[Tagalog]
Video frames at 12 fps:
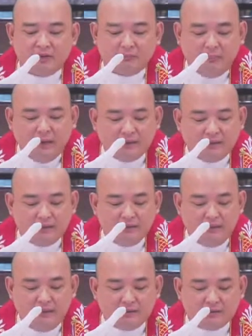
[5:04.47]
your bucket
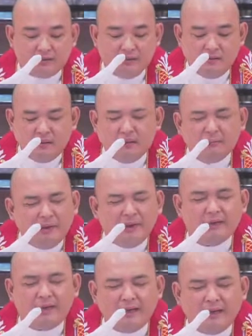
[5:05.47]
list,
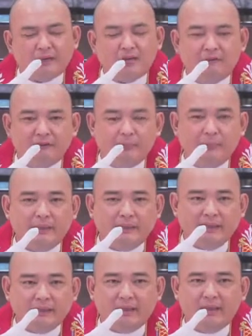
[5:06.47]
bring a lot of
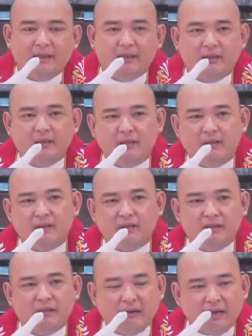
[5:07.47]
humility in
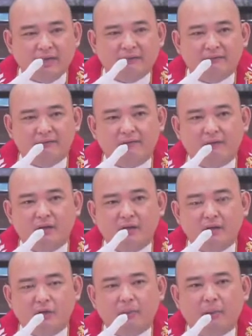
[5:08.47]
your life.
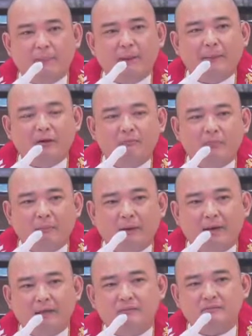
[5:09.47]
Yung
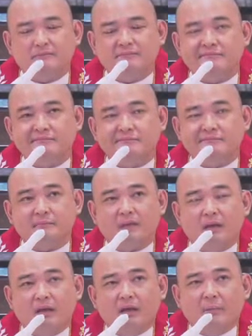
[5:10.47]
pagpapakumbaba,
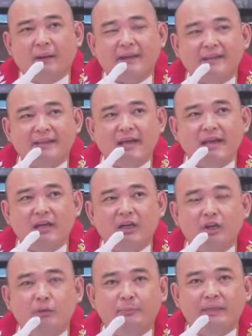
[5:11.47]
bakit kailangan
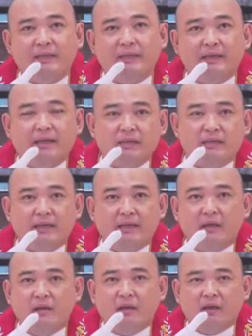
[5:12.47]
ng humility?
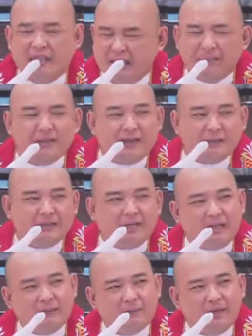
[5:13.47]
Kasi di man natin
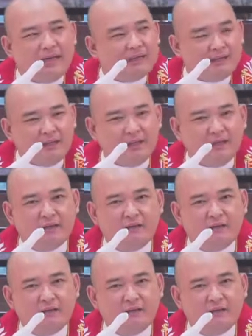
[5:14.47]
alam lahat eh.